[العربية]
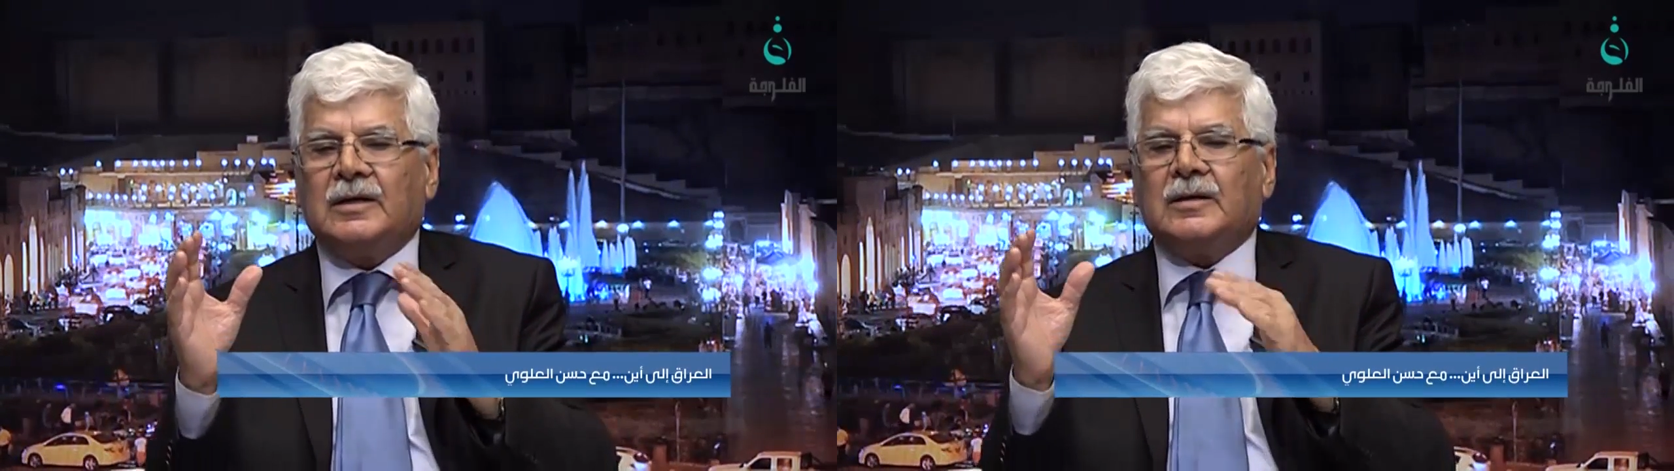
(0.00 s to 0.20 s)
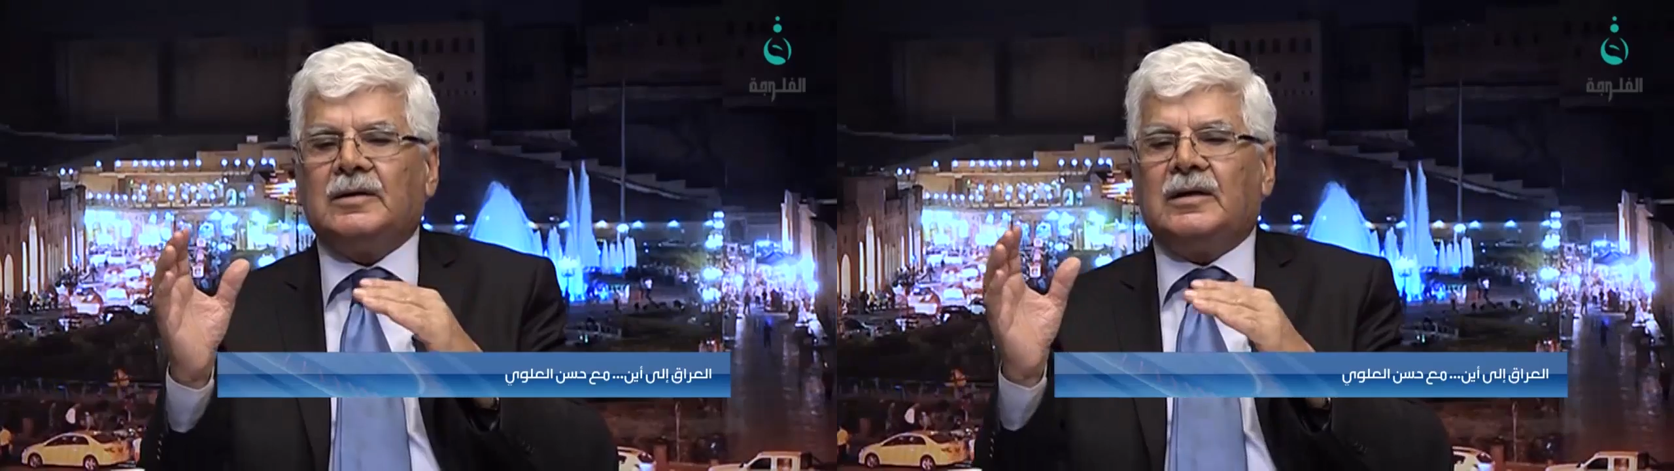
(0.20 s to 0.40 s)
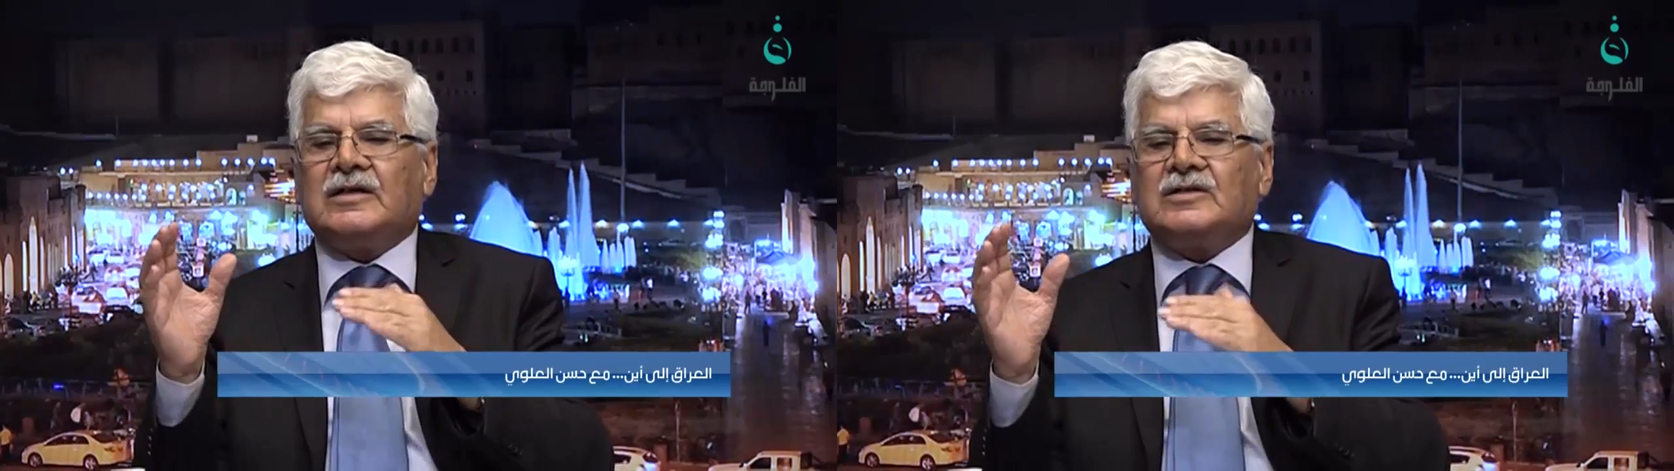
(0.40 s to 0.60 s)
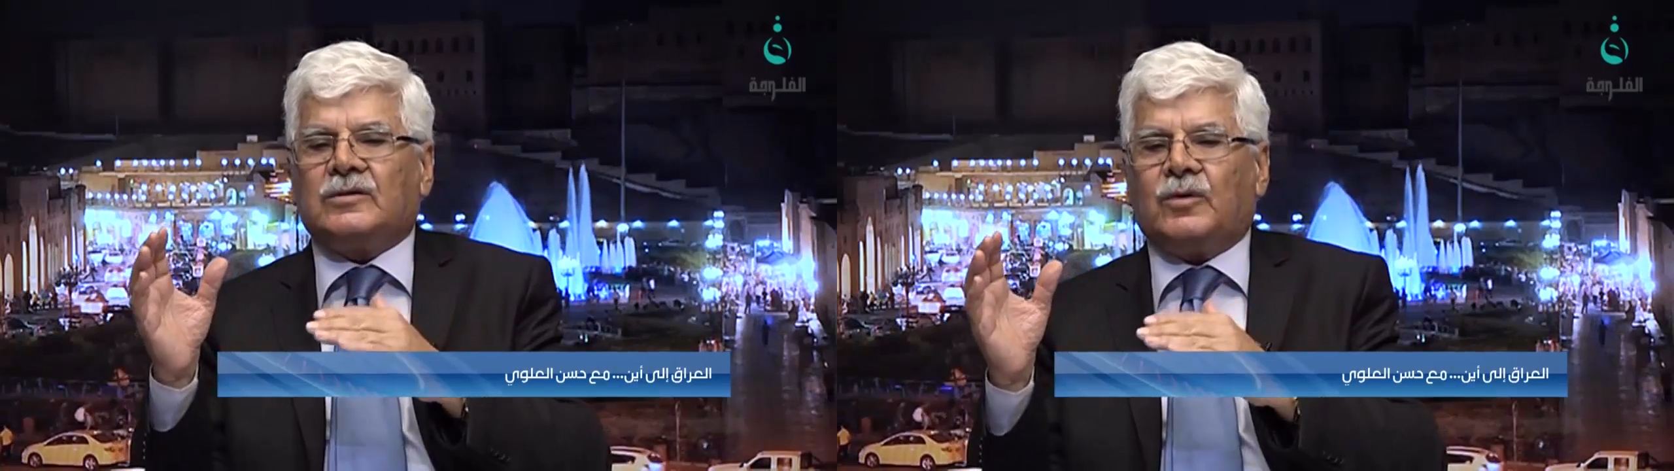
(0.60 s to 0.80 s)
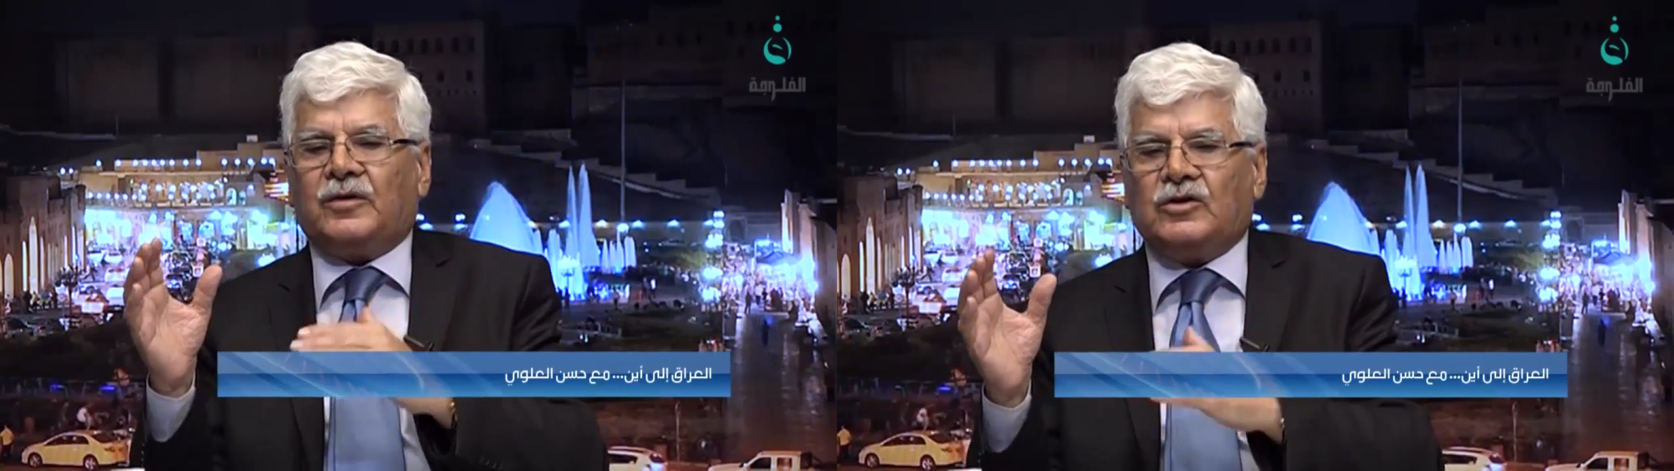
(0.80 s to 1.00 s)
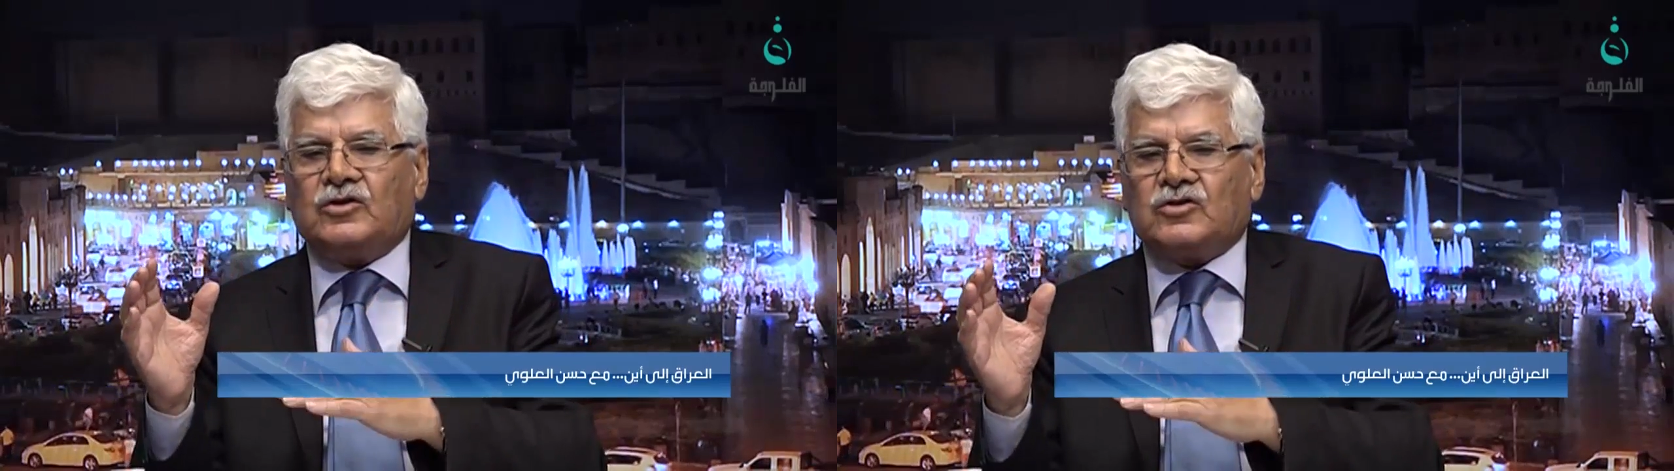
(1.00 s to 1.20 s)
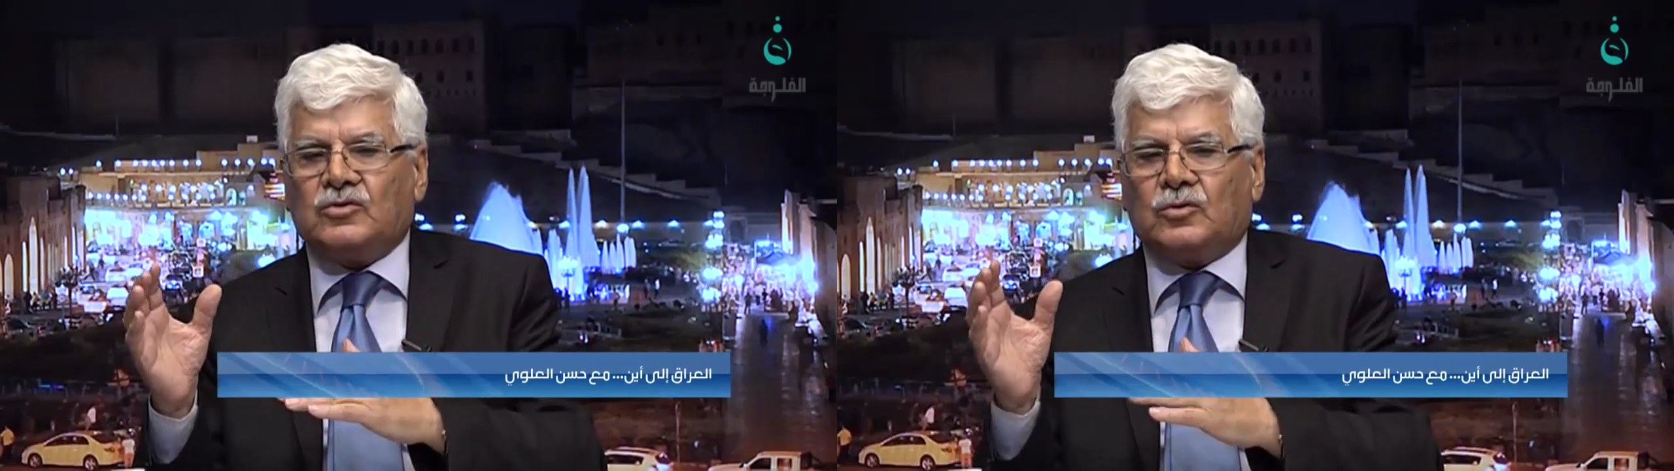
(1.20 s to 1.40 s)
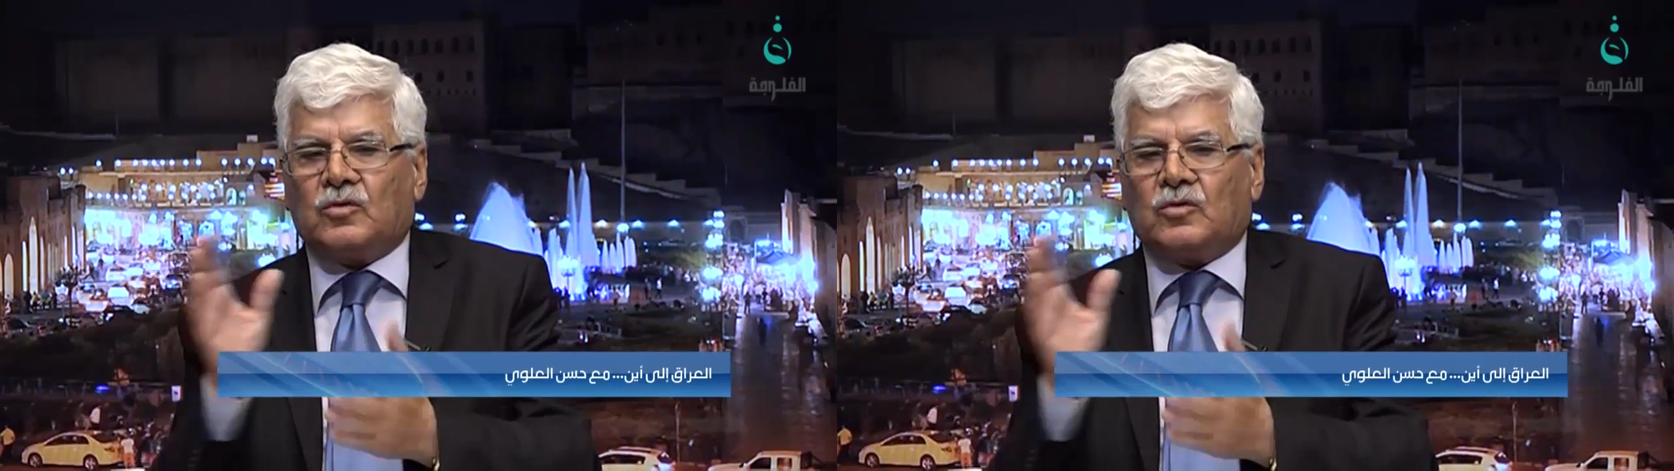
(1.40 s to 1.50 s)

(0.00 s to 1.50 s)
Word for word: للجنه وضع الدستور